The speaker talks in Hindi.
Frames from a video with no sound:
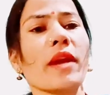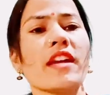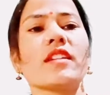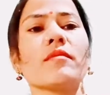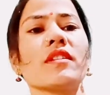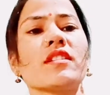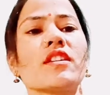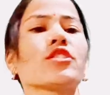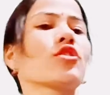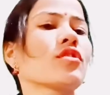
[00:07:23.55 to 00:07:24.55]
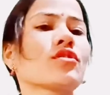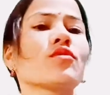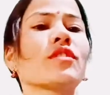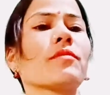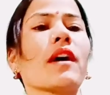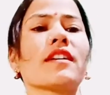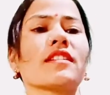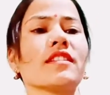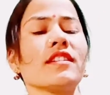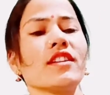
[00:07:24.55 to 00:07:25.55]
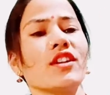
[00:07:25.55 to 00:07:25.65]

बैठने भी नहीं दे रहे थे इधर से उधर भाग रहे थे